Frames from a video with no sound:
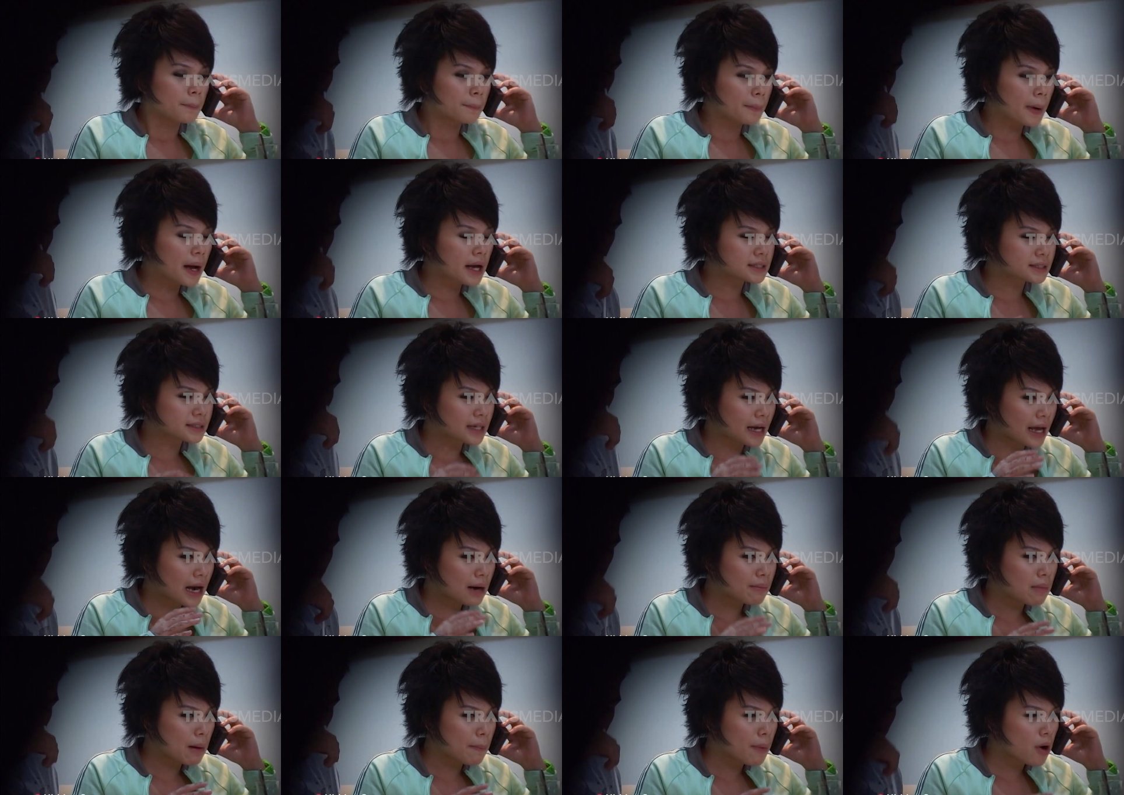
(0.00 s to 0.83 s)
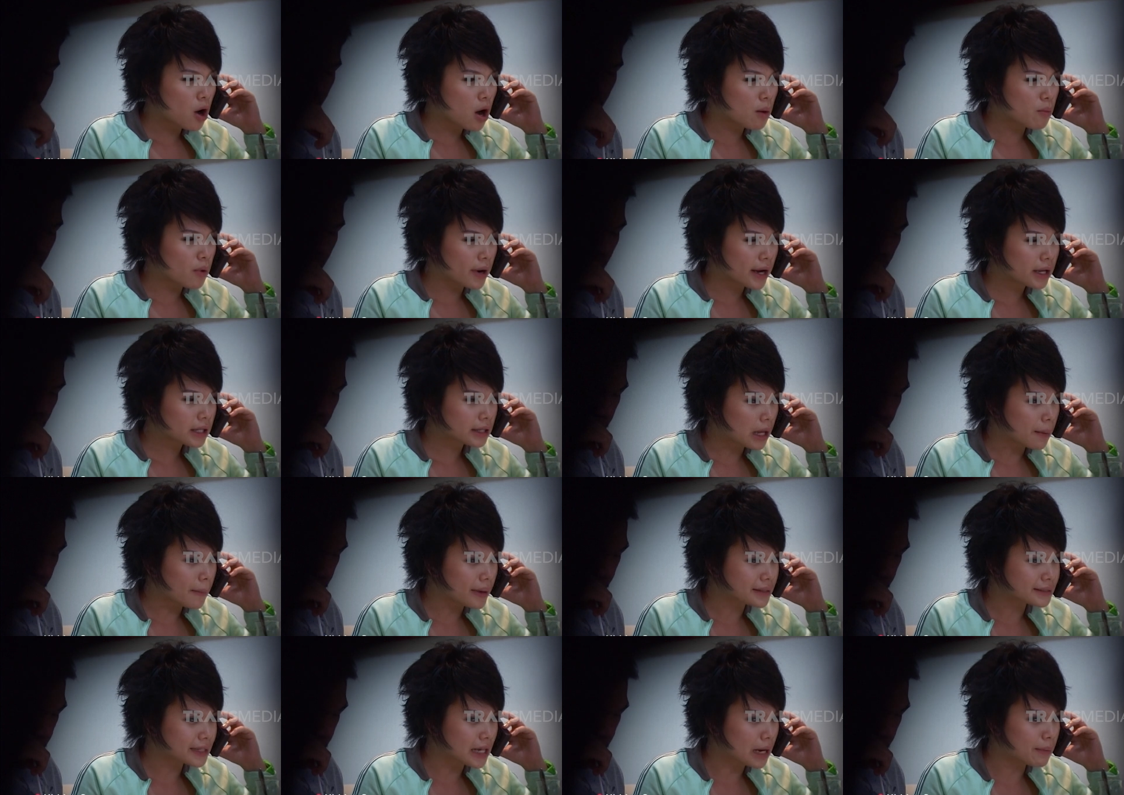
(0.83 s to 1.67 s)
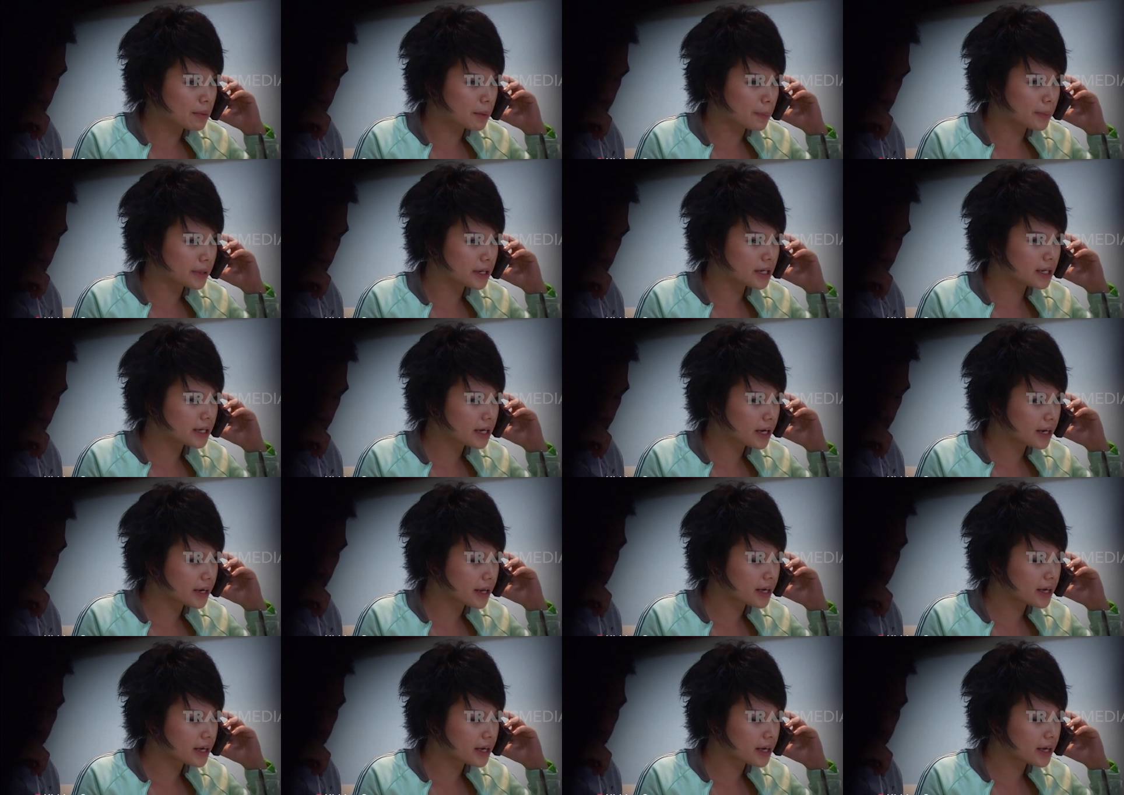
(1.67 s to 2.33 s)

Pak, sekarang Bapak ngomongin tentang masalah berpendidikan